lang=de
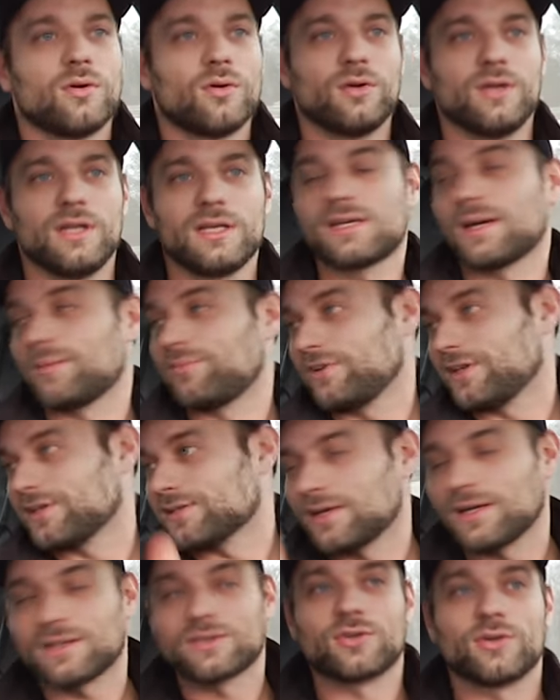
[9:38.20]
Und ich habe wie
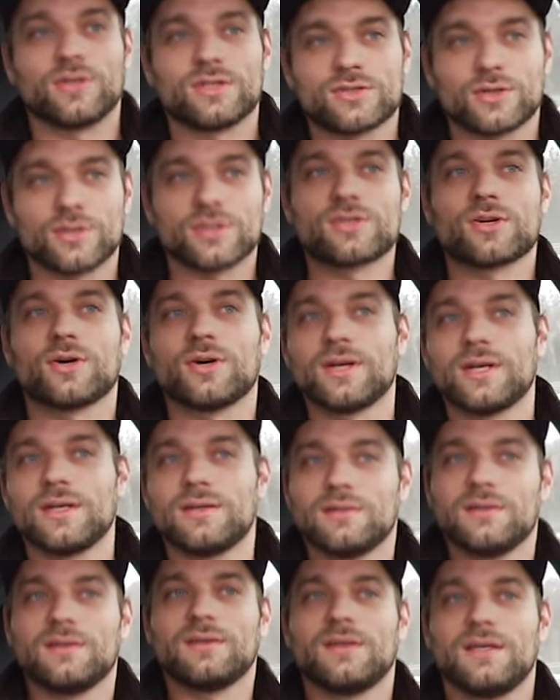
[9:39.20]
gesagt, toi toi toi,
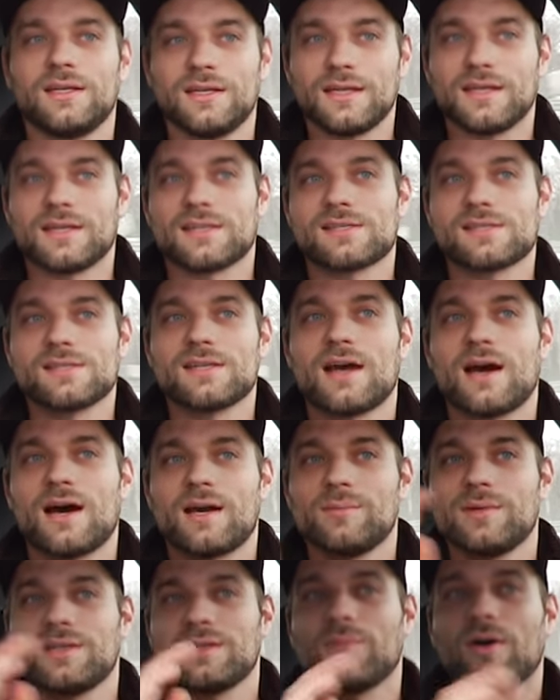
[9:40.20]
in den ganzen
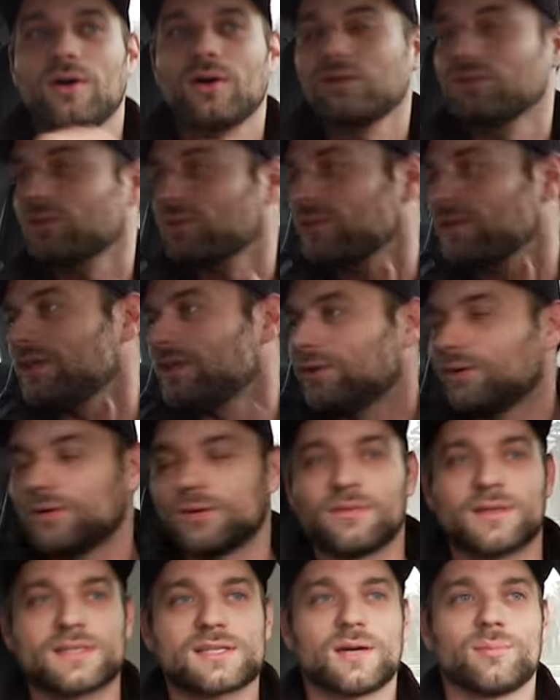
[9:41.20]
Jahren mit dem Auto nie
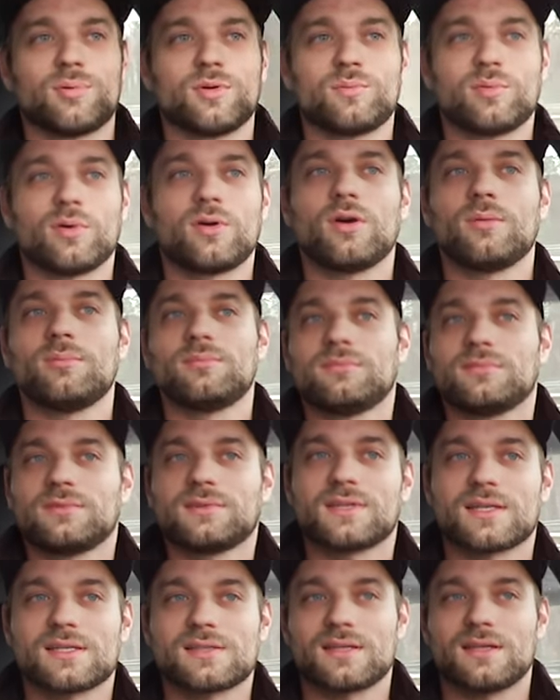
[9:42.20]
irgendwas kaputt bekommen.
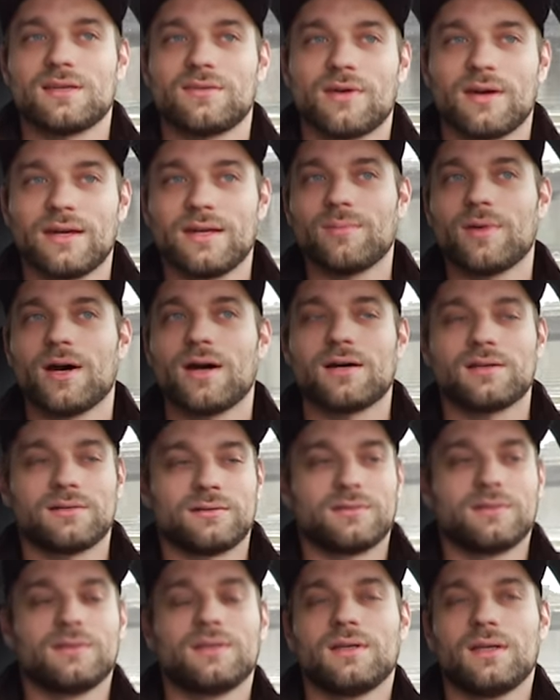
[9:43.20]
Das Ding war immer
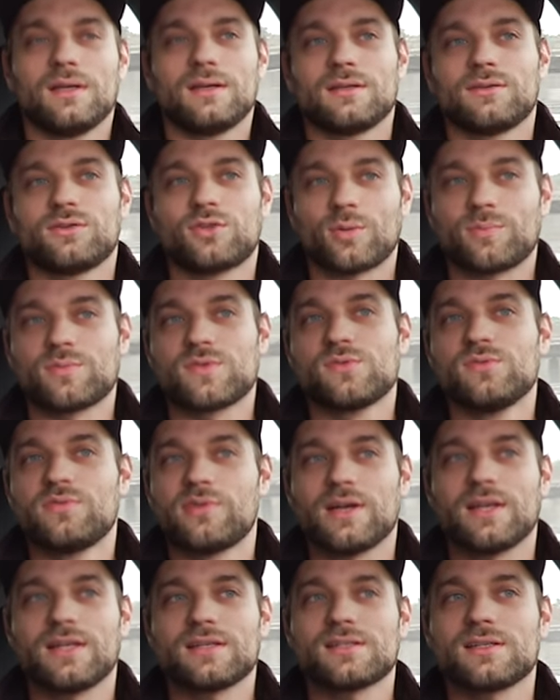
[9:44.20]
top
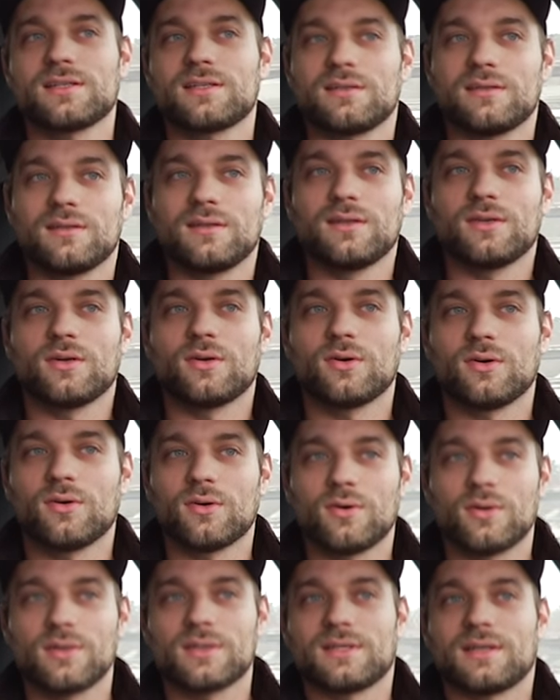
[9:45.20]
zuverlässig
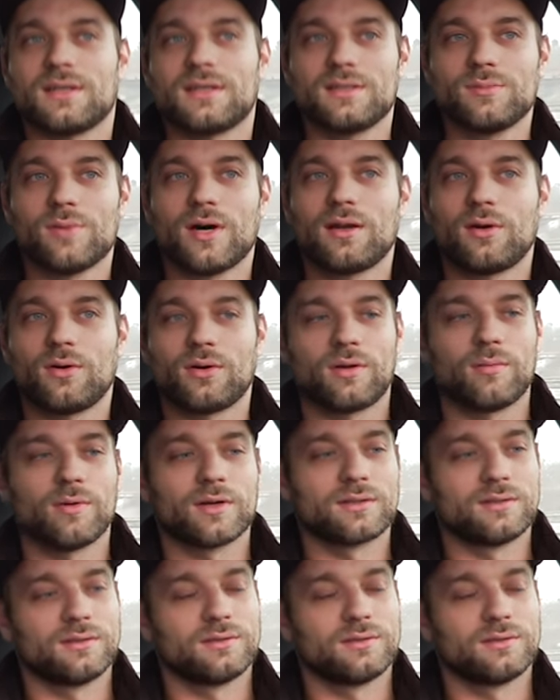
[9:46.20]
und hat immer Laune gemacht.